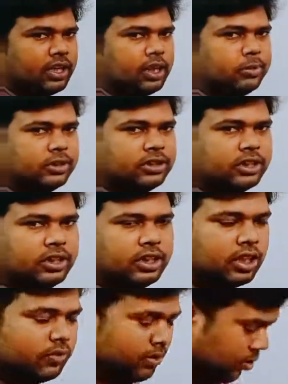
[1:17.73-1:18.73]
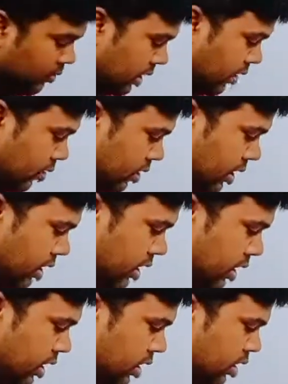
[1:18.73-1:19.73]
ए बी सी डी की वैल्यू फाइंड आउट
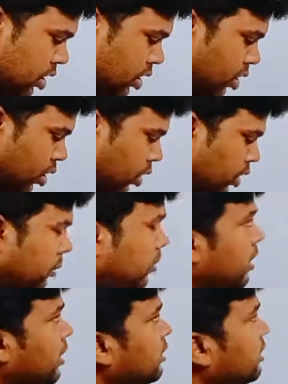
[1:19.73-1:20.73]
करना है और ये मैट्रिक्स